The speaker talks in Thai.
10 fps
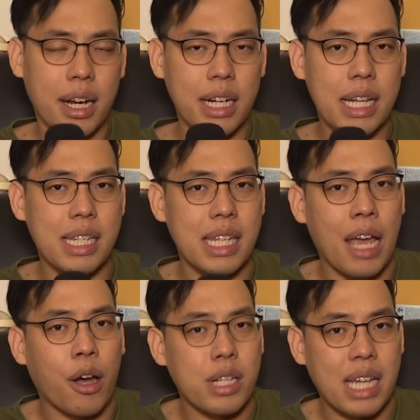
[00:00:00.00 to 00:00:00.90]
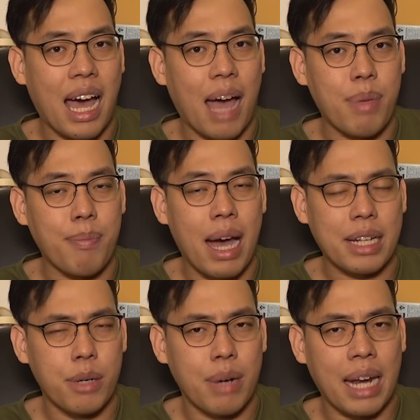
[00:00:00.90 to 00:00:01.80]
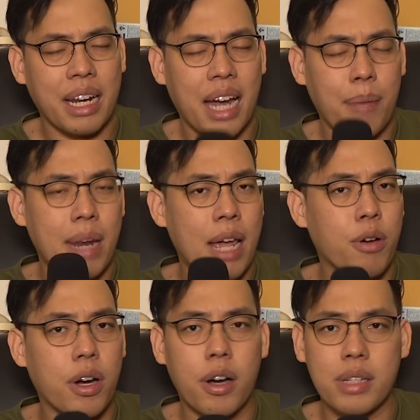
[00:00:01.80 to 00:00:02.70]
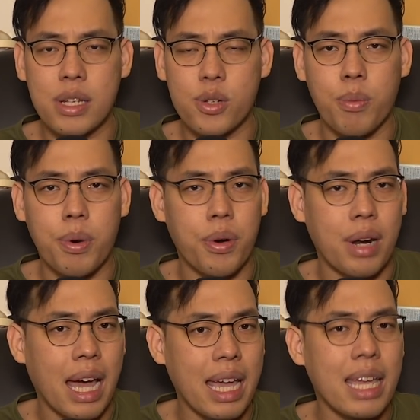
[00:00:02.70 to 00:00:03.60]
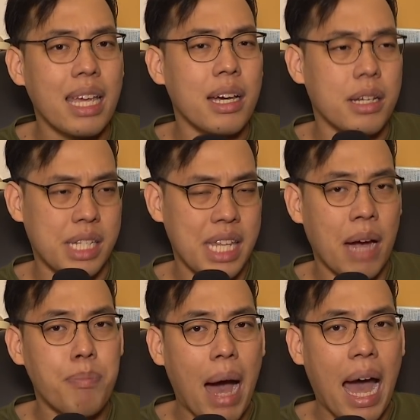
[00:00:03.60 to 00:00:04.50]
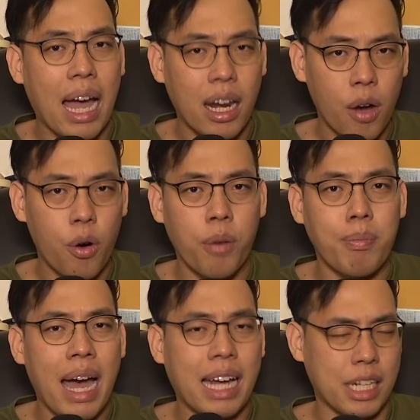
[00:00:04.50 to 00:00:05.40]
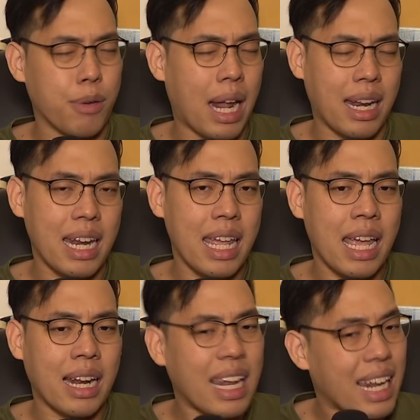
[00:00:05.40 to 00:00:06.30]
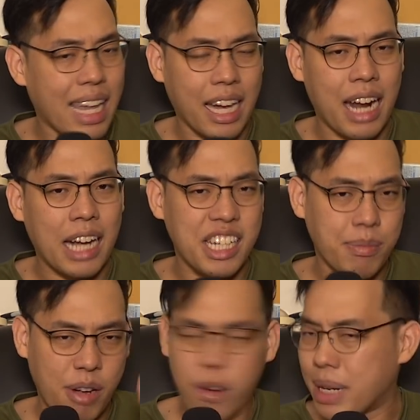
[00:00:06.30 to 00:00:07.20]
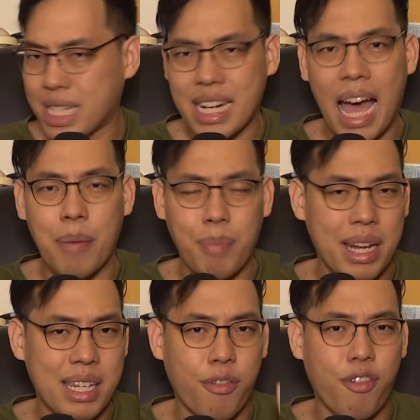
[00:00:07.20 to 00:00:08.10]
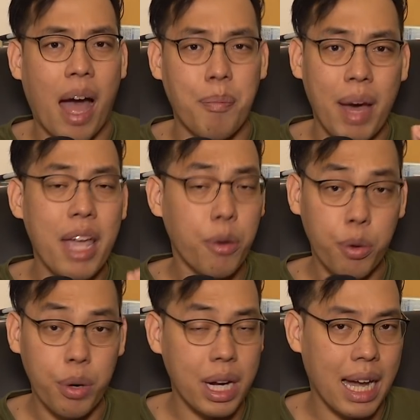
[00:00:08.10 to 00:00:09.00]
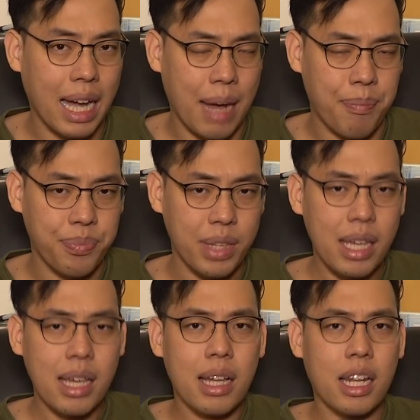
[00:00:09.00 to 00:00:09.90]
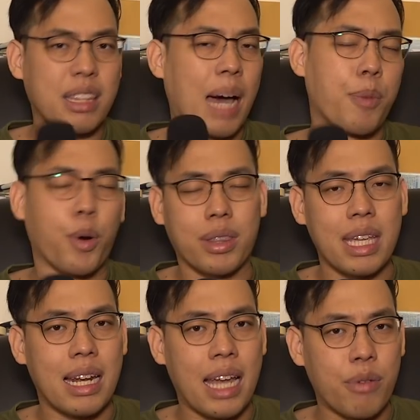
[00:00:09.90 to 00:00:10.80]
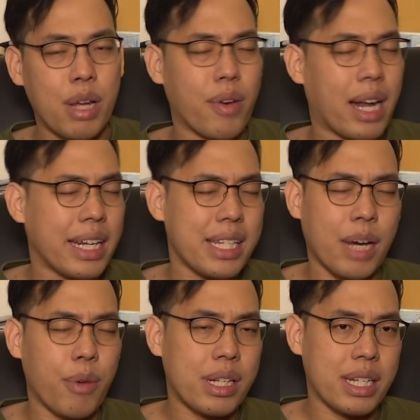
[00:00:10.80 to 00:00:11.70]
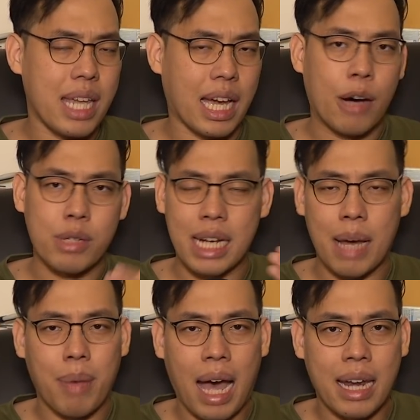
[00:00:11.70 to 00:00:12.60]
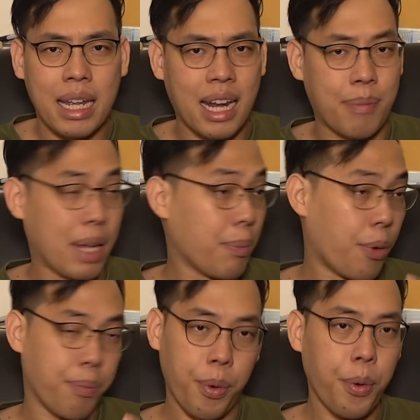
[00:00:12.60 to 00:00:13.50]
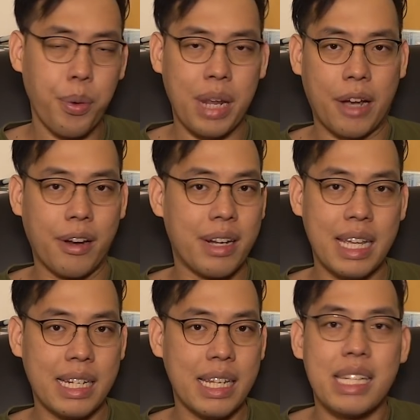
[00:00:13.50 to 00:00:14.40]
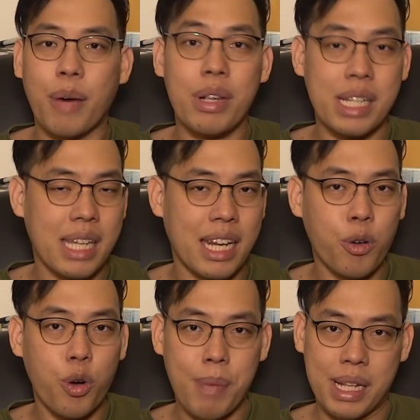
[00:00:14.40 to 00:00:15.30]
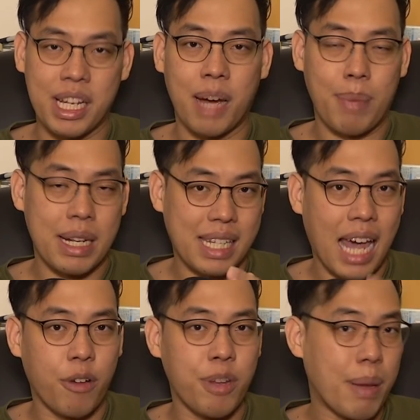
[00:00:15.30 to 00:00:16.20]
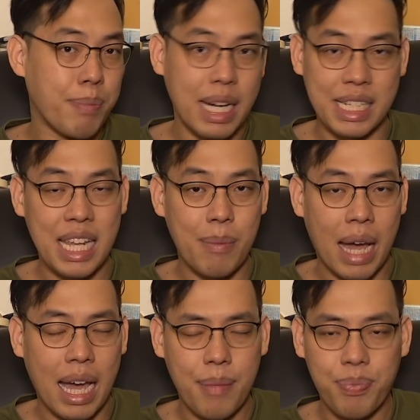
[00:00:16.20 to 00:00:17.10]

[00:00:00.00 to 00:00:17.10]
เนื้อเสียงก็จะหายไปมากเท่านั้นครับแล้วก็จะส่งผลให้เสียงบางลงมากเท่านั้นนั่นเองและหลายๆครั้งถึงแม้ว่ามันจะดังมันจะฟังไม่รู้เรื่องครับแล้วตามปกติแล้วเนี่ยเวลาที่ Sound Engineer เขาจะทำงานเนี่ยครับในผมพูดในกรณีที่ Sound Engineer ที่คุณไปเจอเป็น Sound ที่เป็นมืออาชีพนะ